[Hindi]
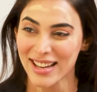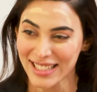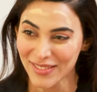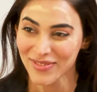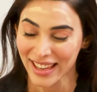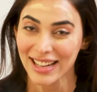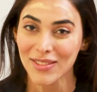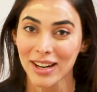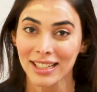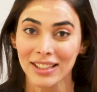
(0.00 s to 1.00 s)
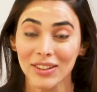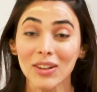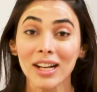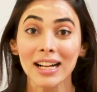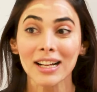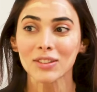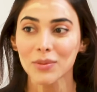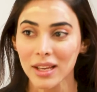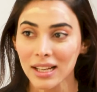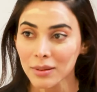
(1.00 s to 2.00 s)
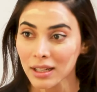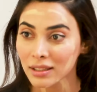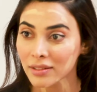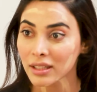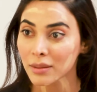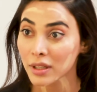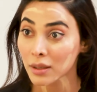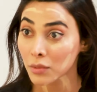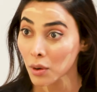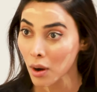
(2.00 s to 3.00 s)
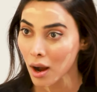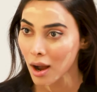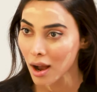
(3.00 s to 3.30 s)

मैं जब मेकअप करती हूँ तो मेकअप करते हुए ना मेरा मुंह